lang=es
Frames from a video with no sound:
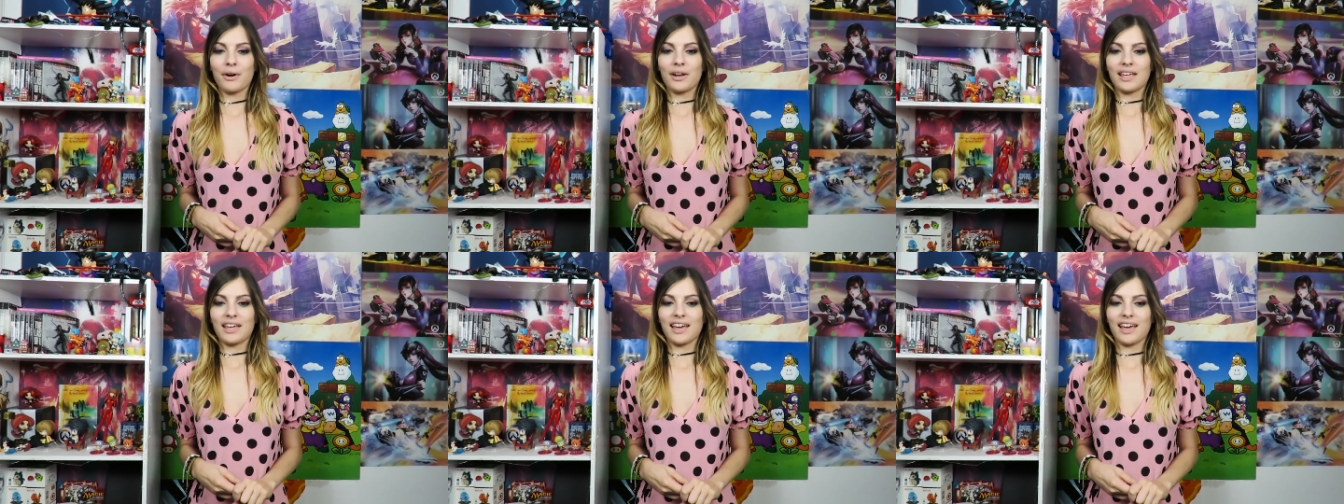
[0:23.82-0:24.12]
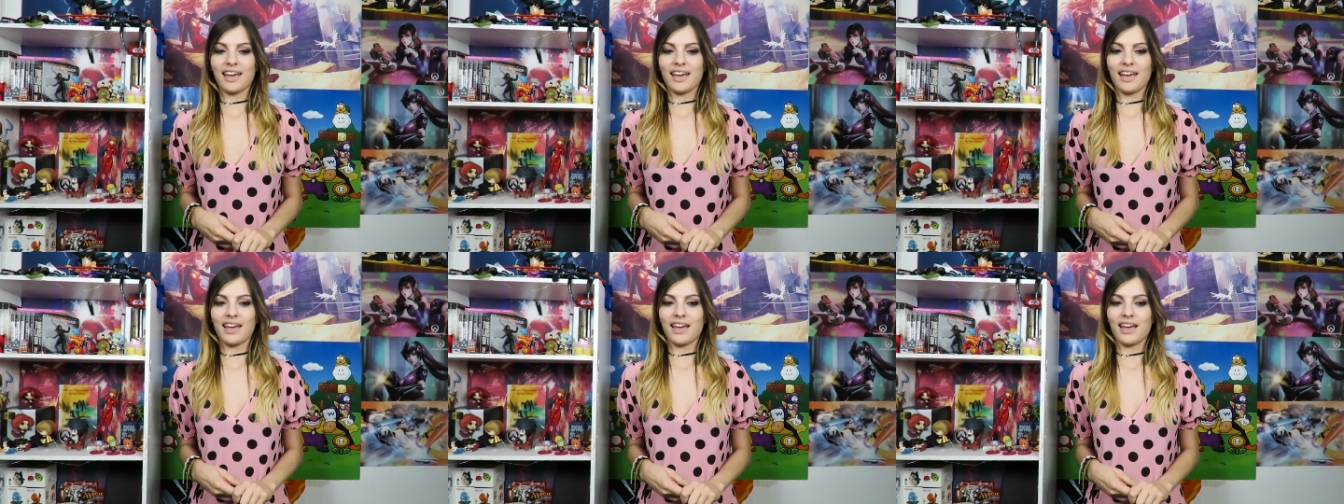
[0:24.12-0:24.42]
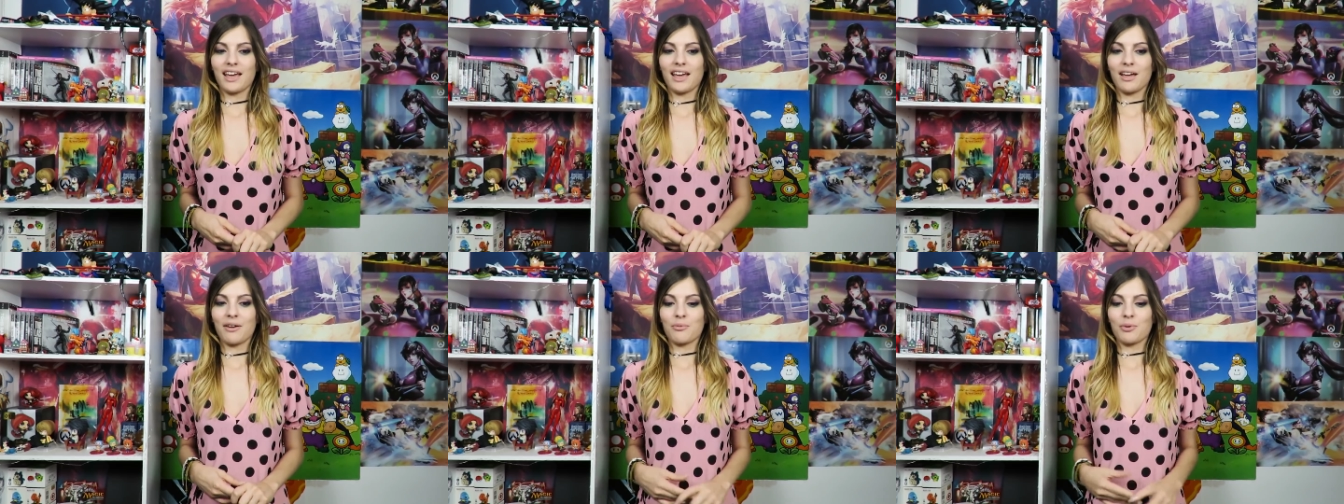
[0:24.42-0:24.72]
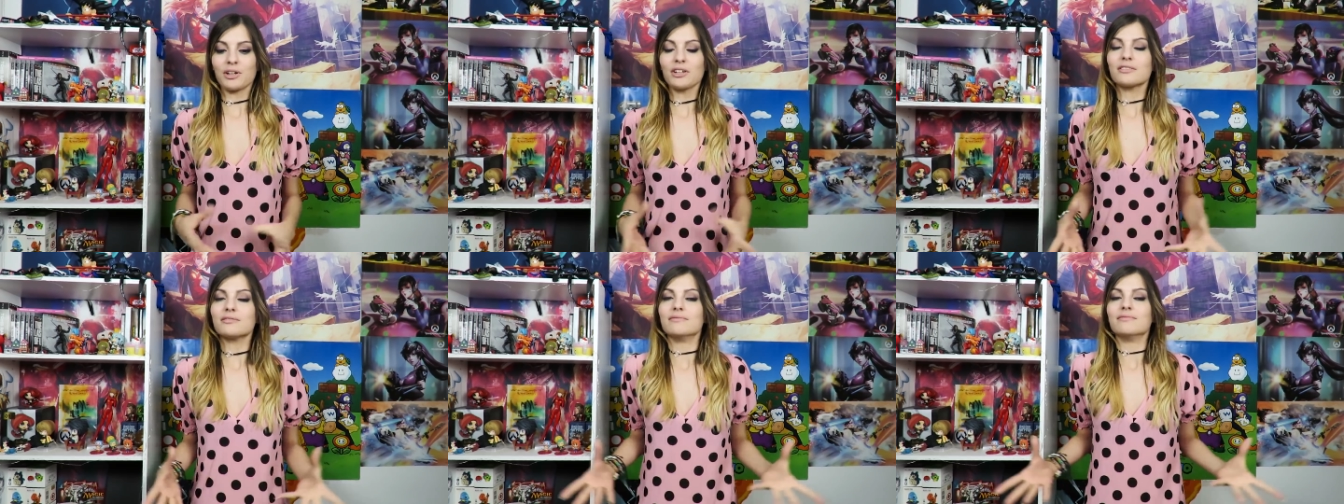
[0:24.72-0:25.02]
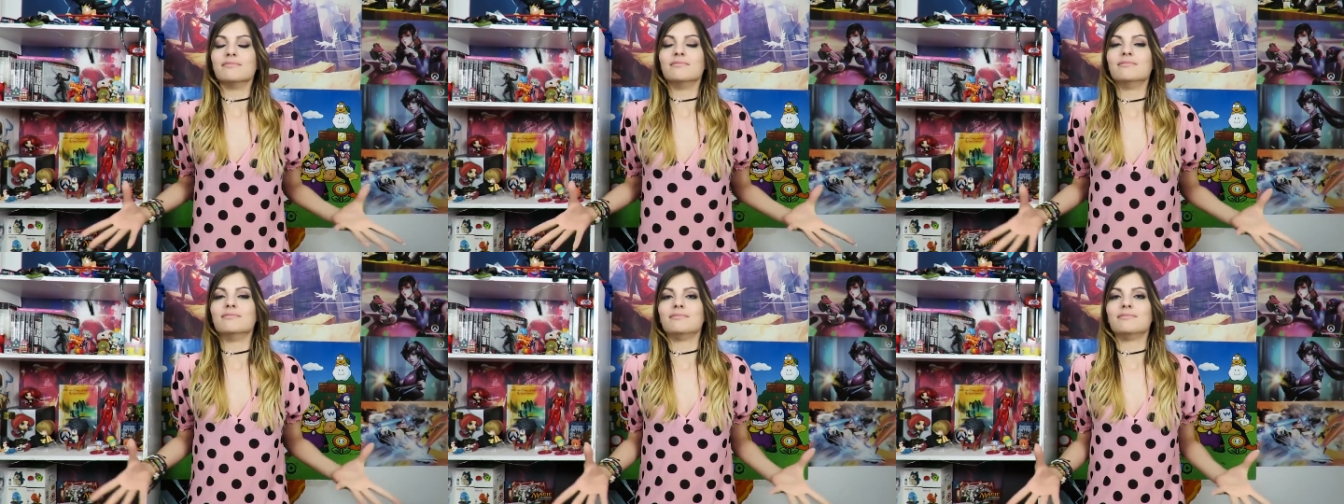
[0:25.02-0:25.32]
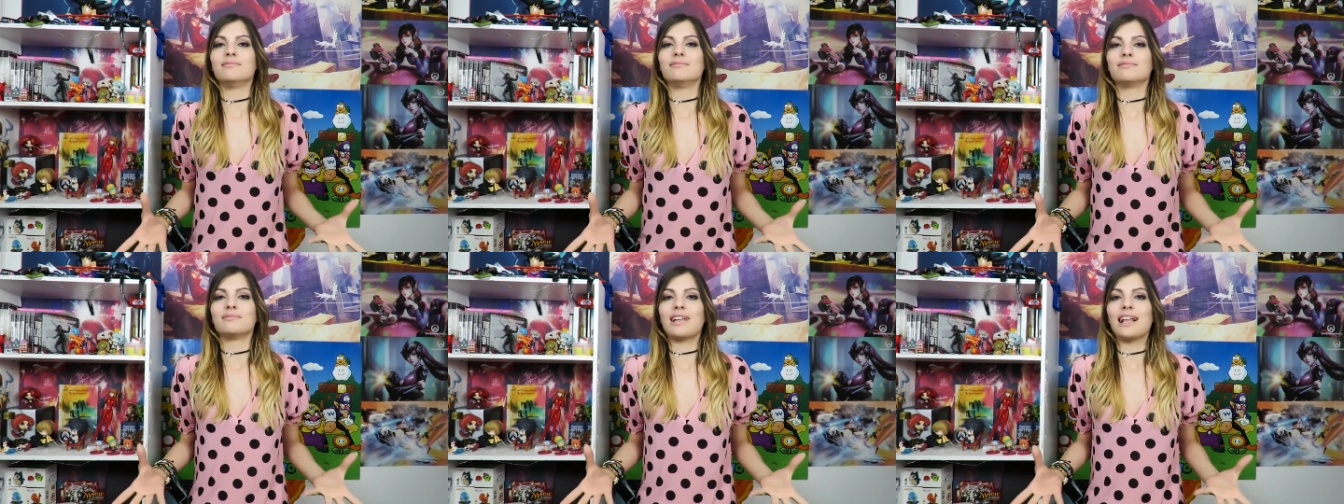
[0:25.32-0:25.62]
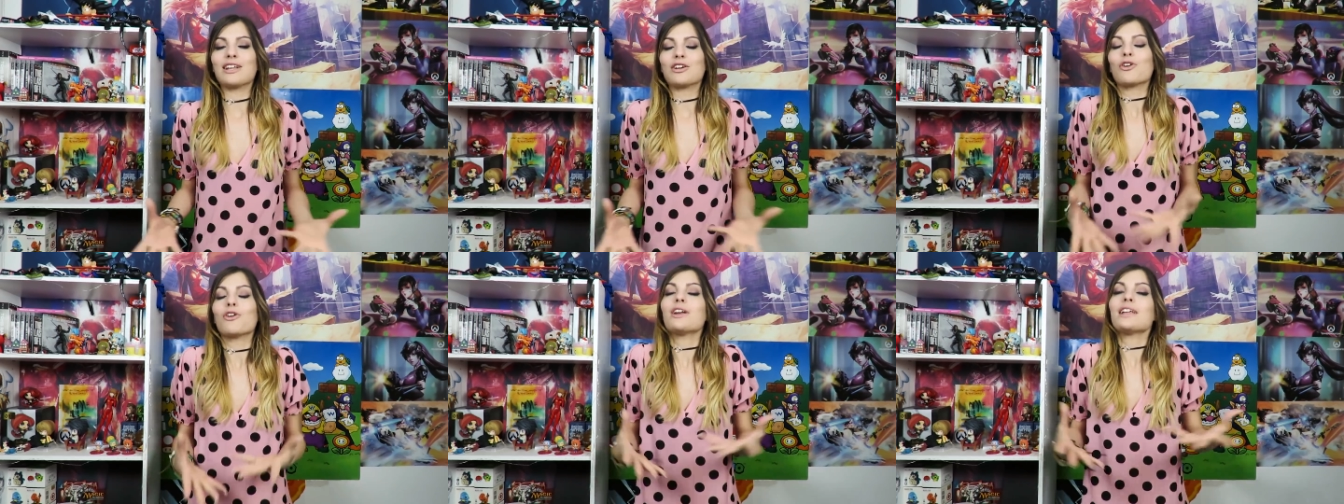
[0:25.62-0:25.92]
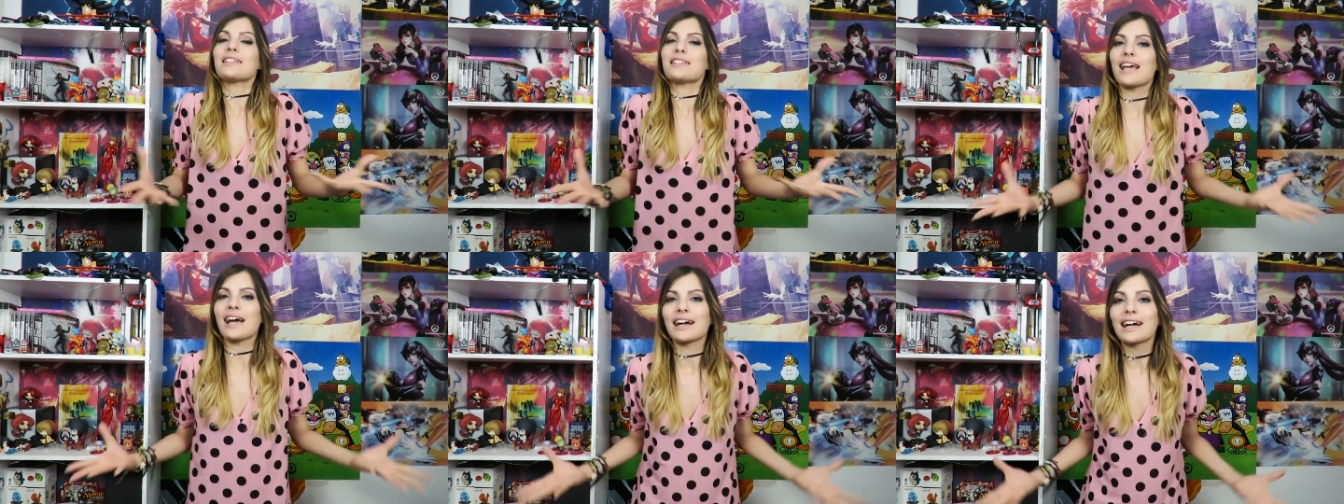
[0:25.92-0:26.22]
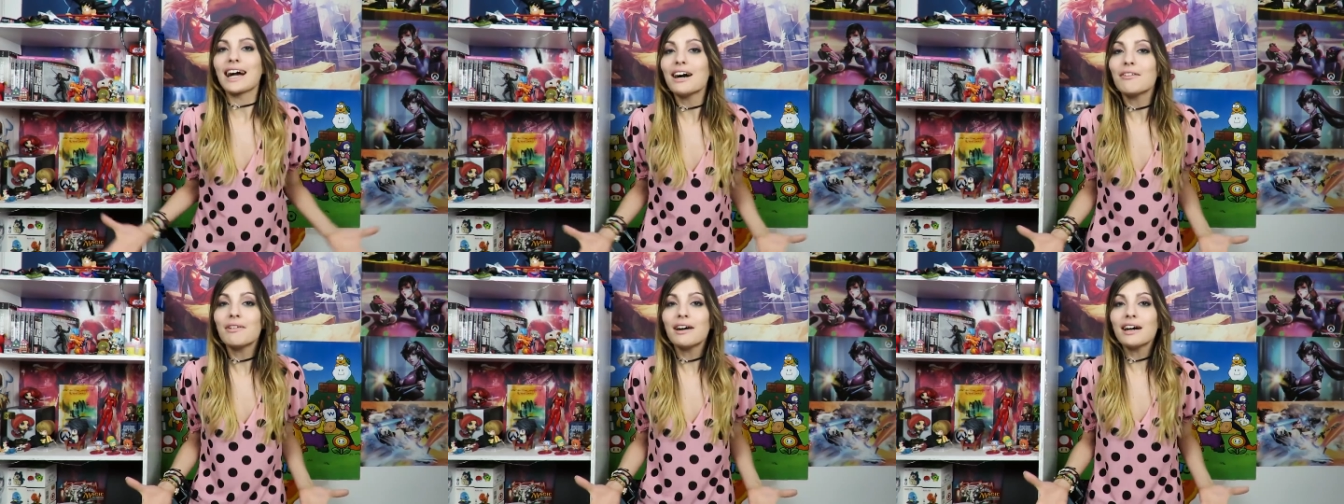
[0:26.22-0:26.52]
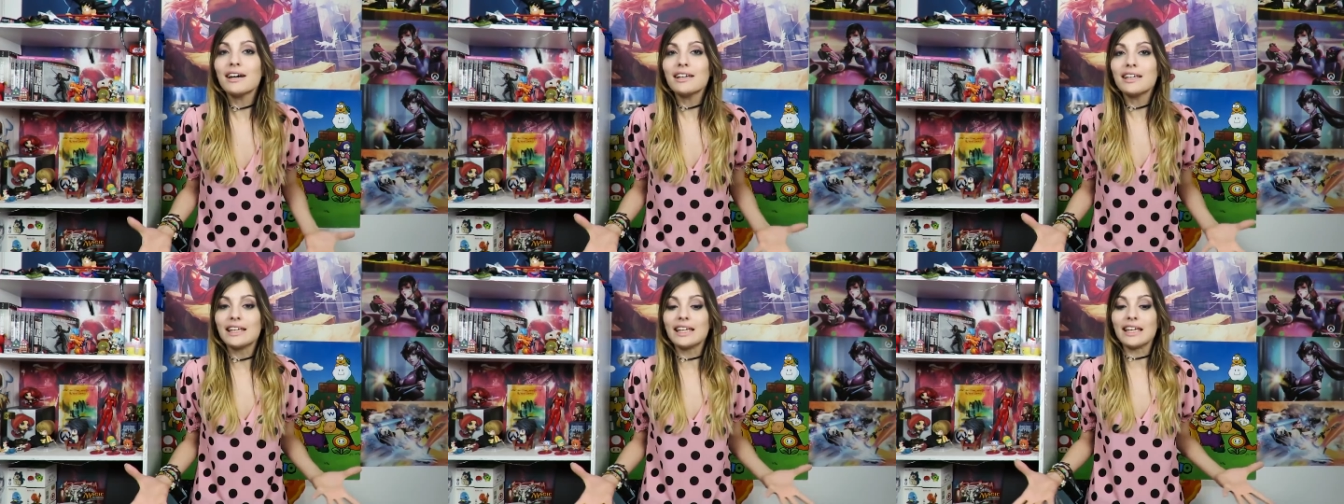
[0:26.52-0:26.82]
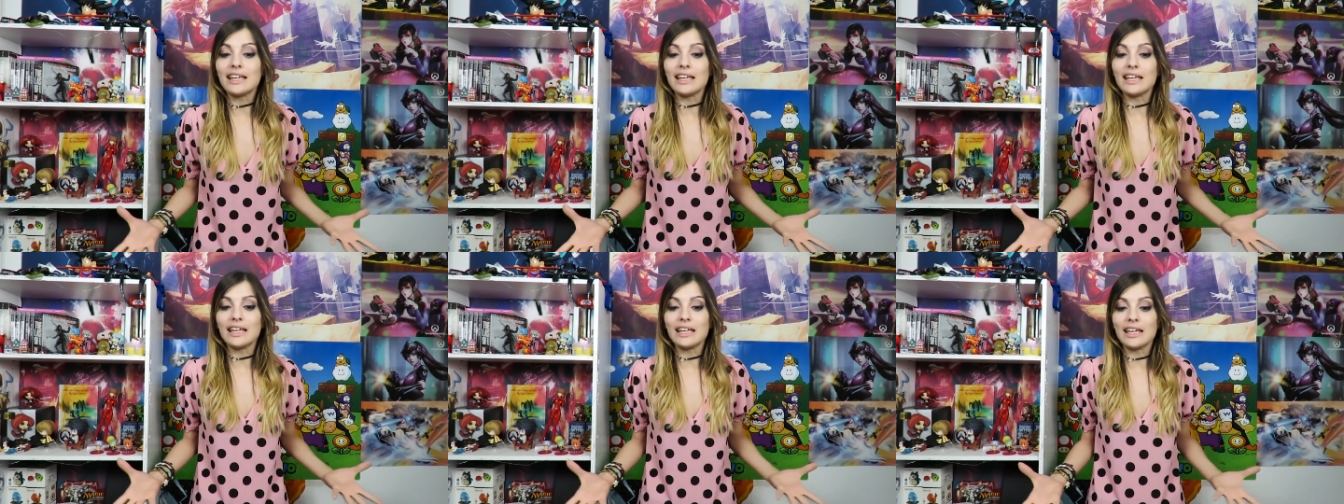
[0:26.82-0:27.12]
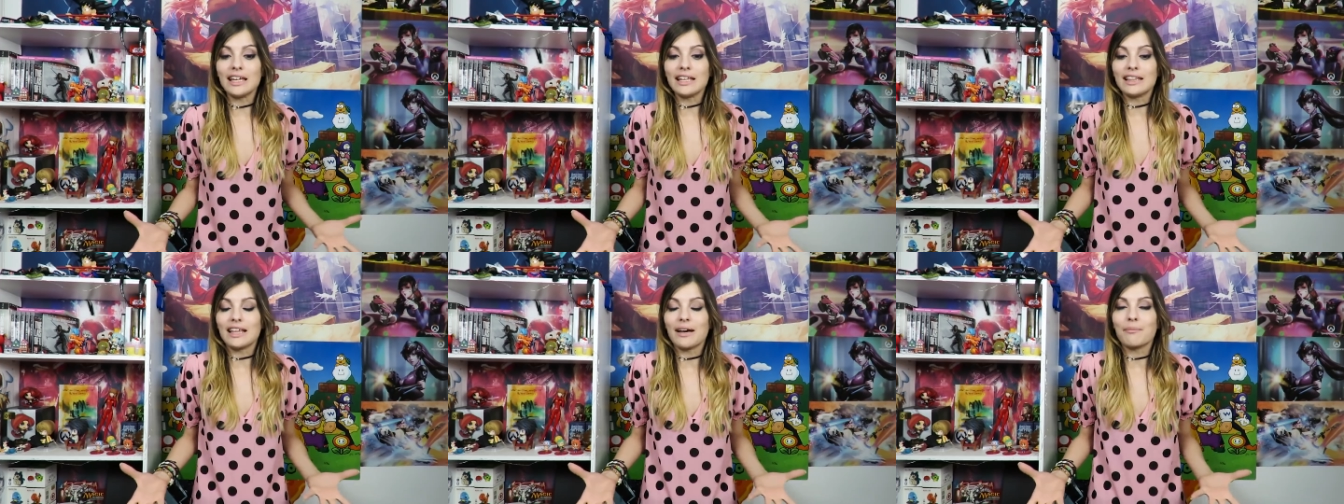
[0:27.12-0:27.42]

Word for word: porque, bueno, mm, el cole se acaba y,